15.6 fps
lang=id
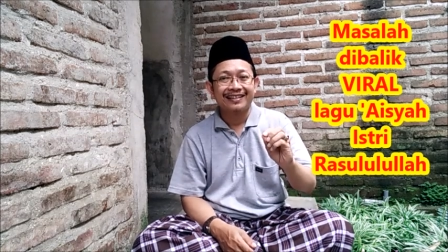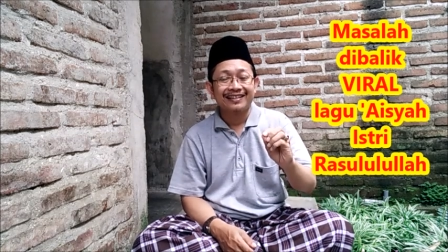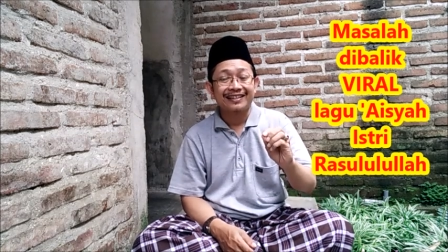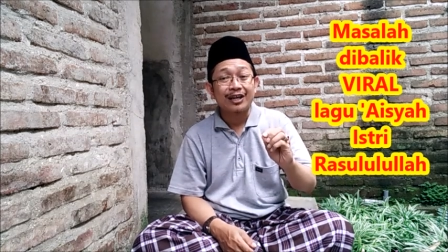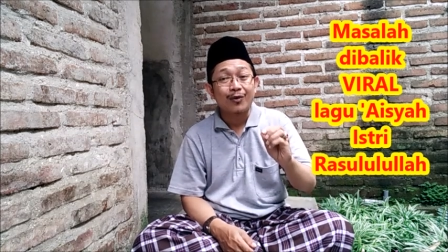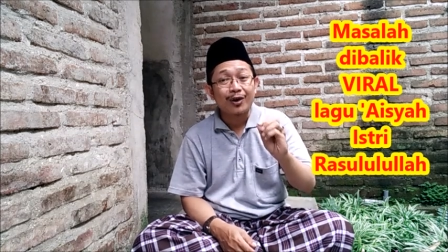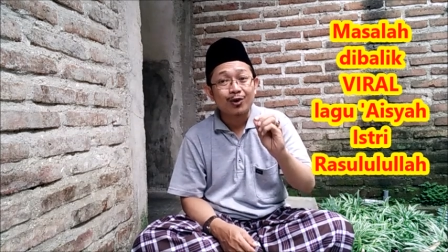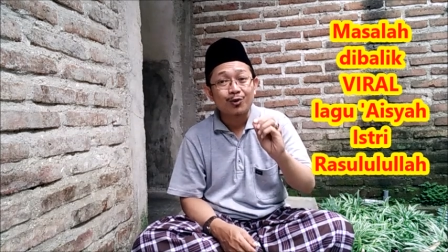
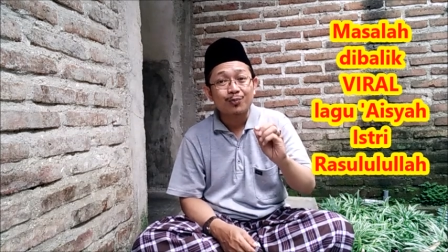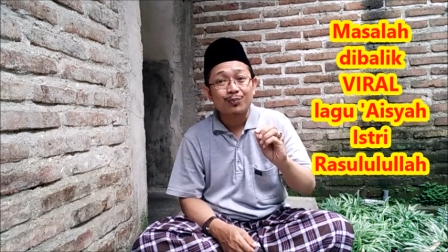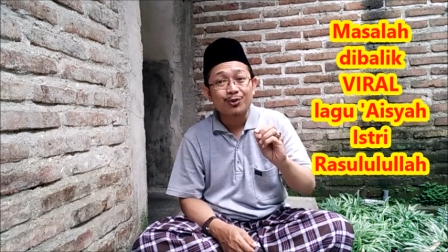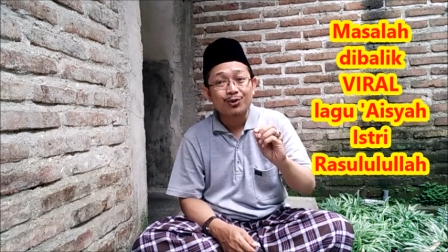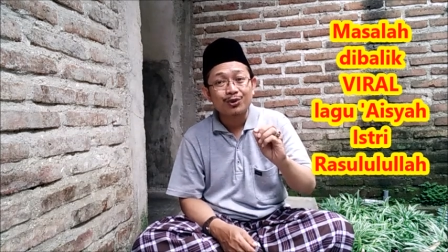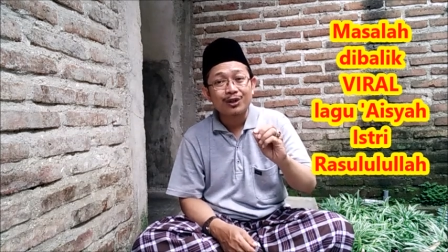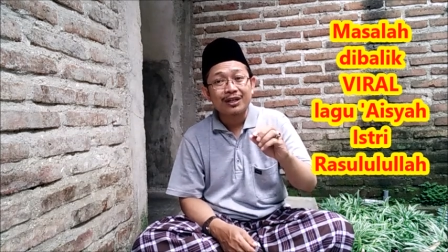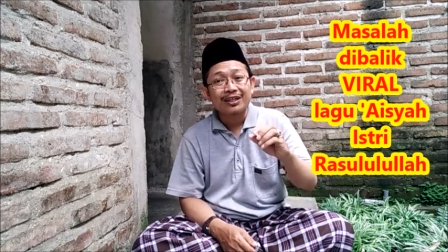ya
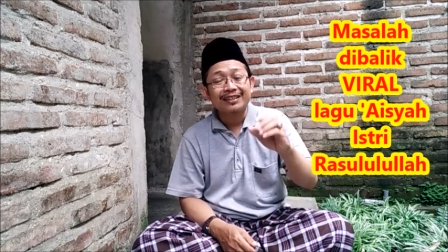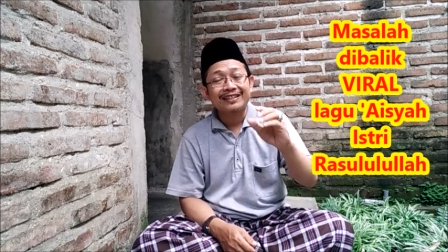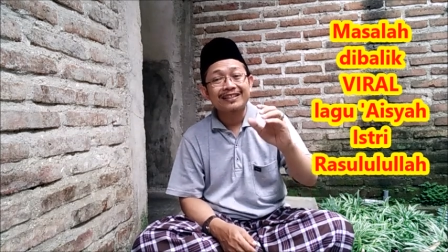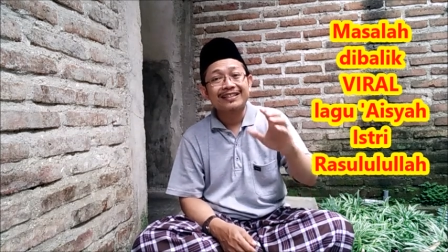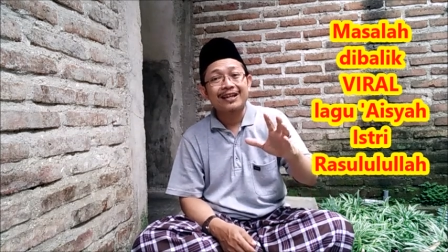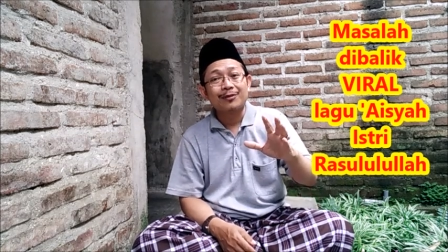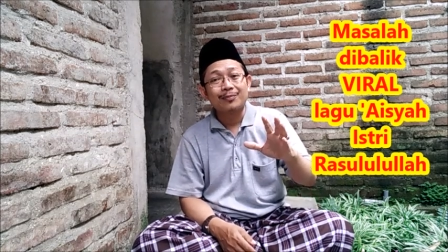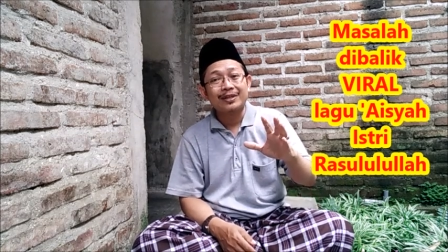walaupun
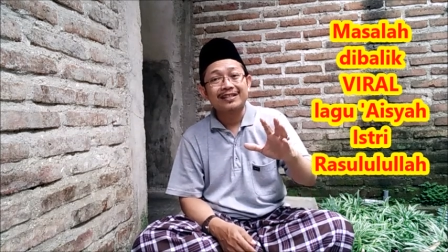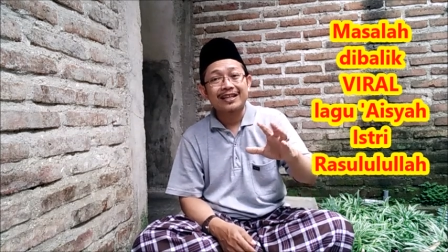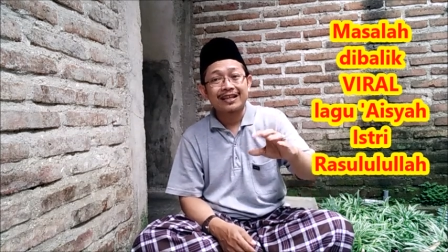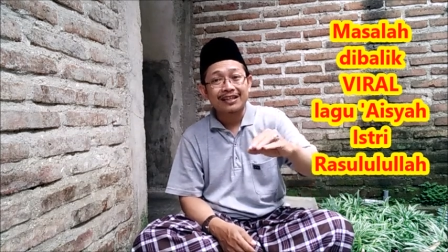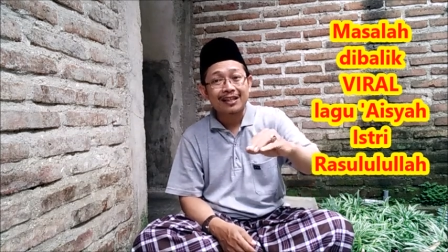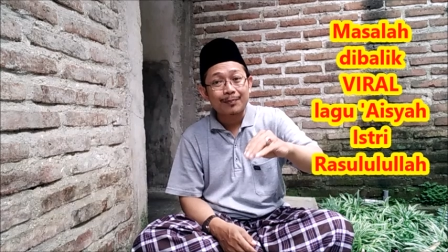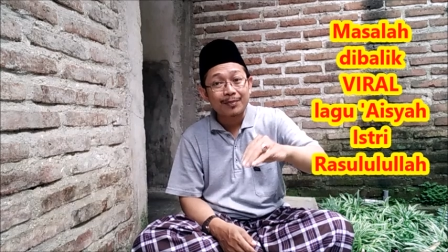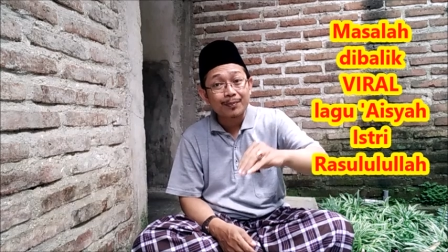tidak bisa
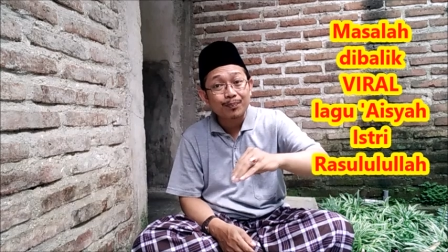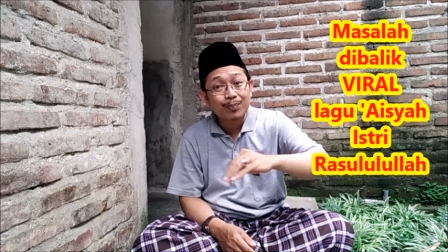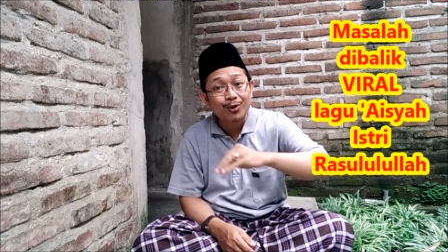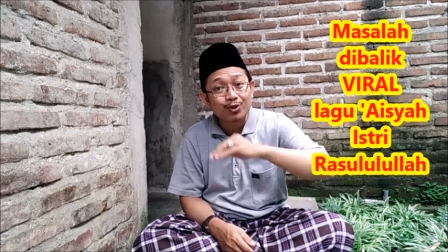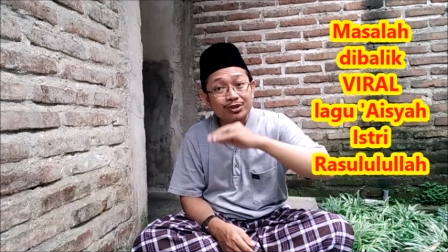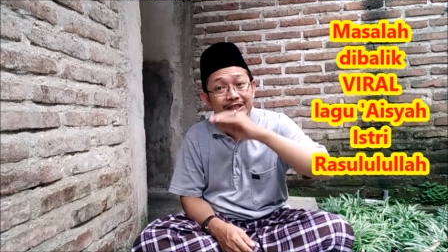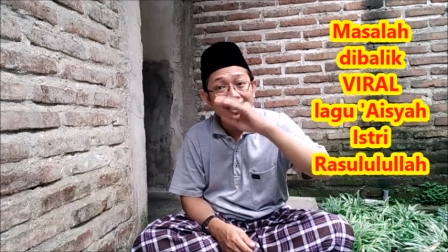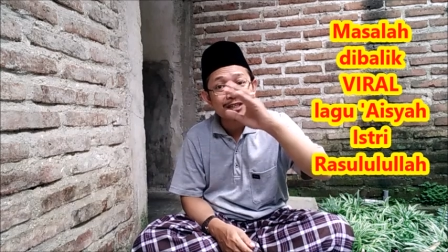tetapi
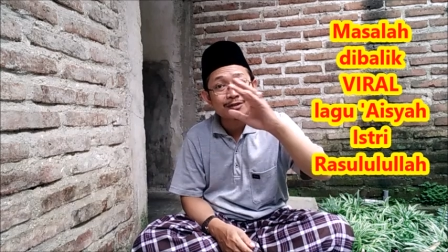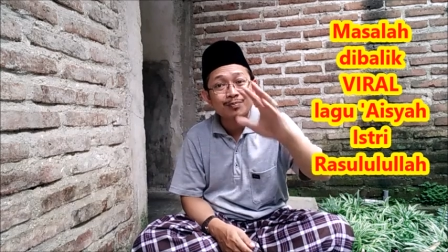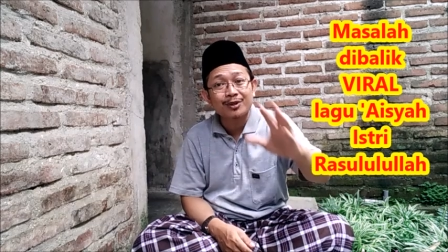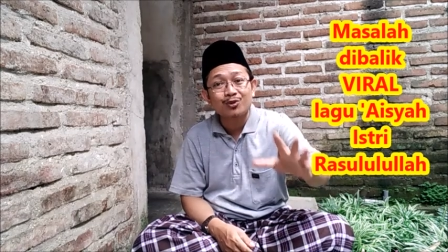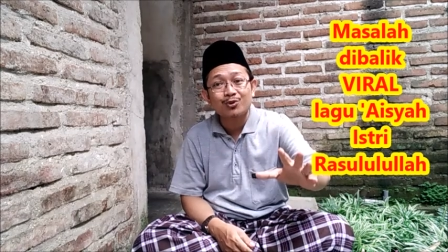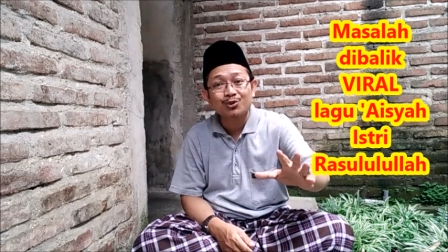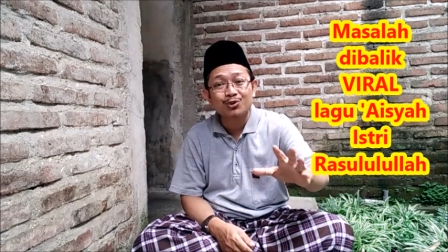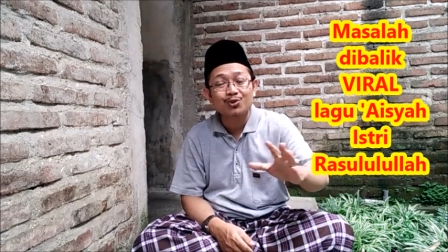proses
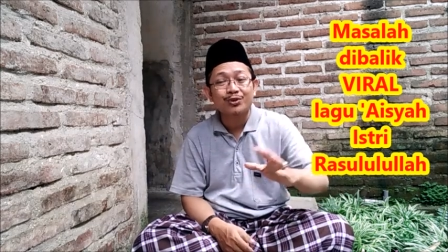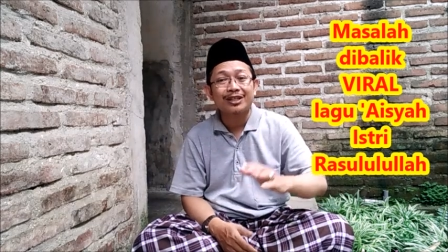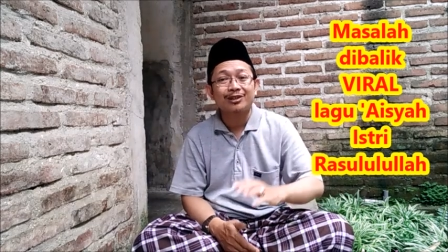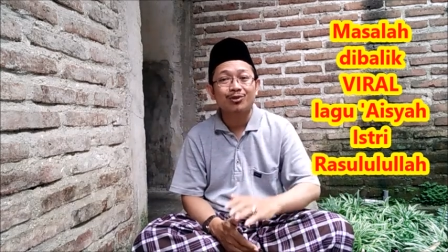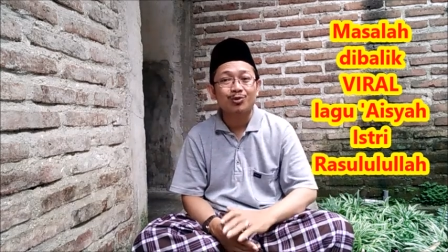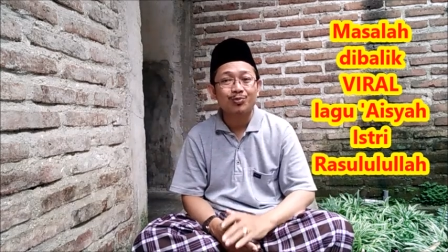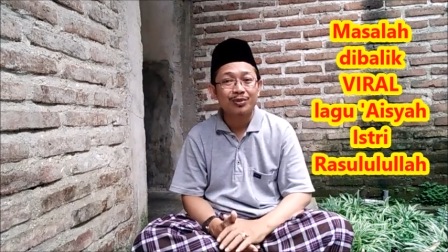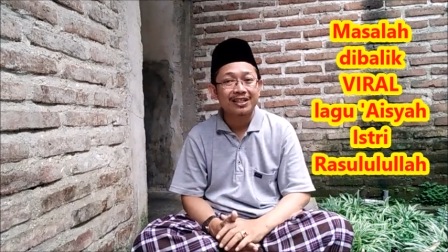menuju
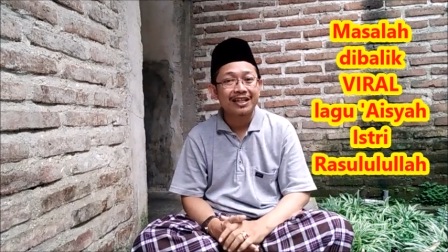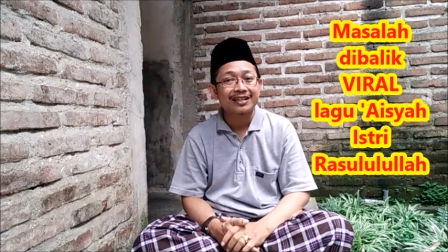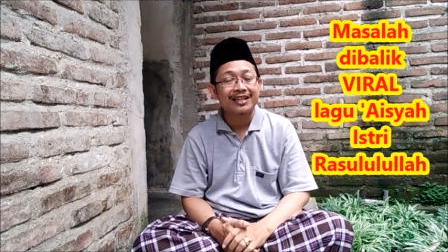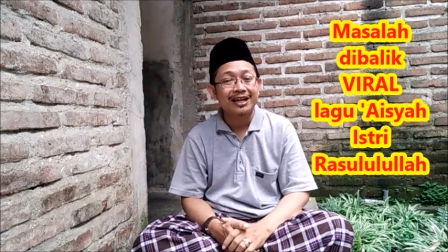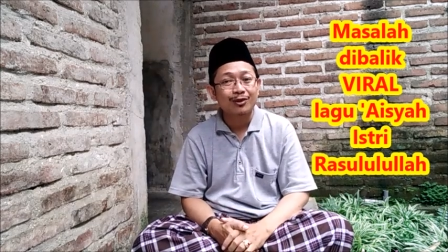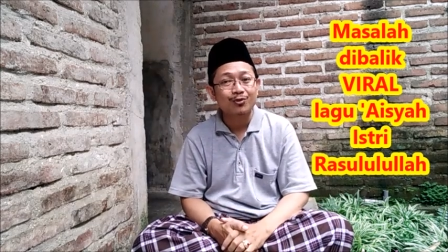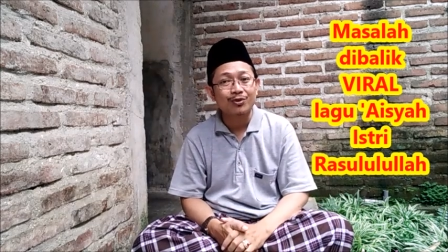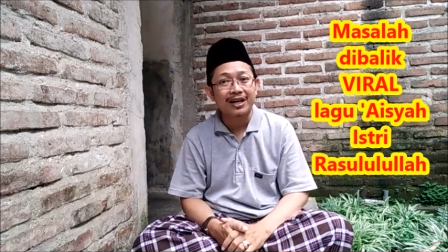itu bisa
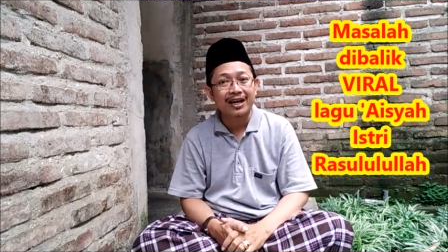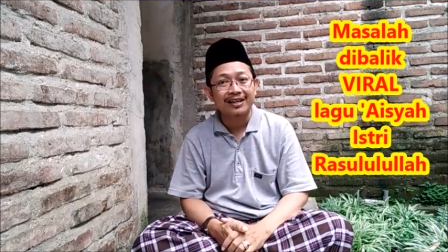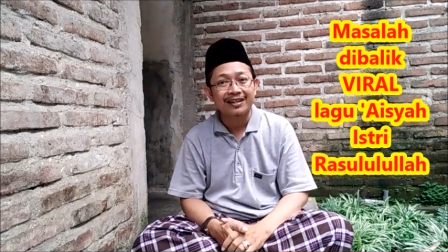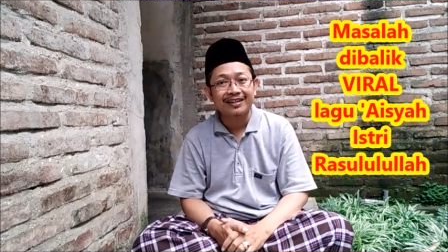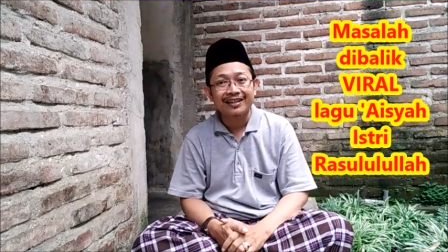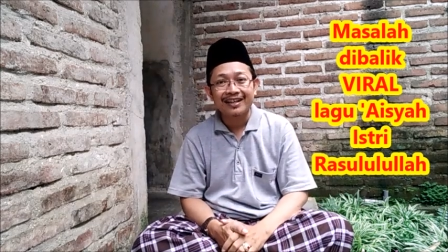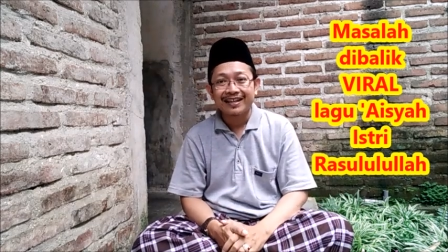dilakukan